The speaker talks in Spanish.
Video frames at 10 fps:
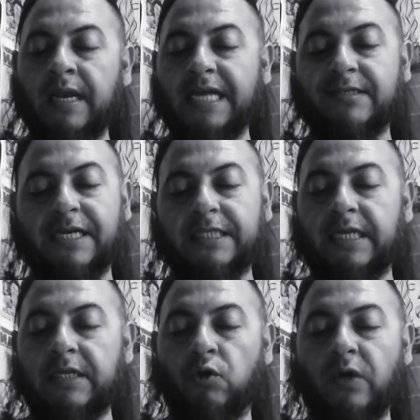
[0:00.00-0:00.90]

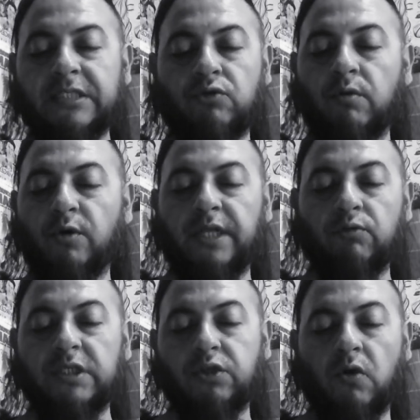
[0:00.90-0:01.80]
Hacerte no estuvo de
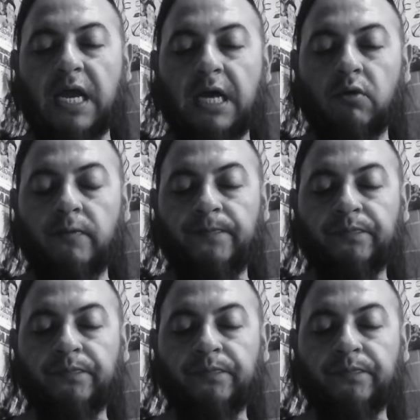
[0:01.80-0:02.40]
nuestro lado.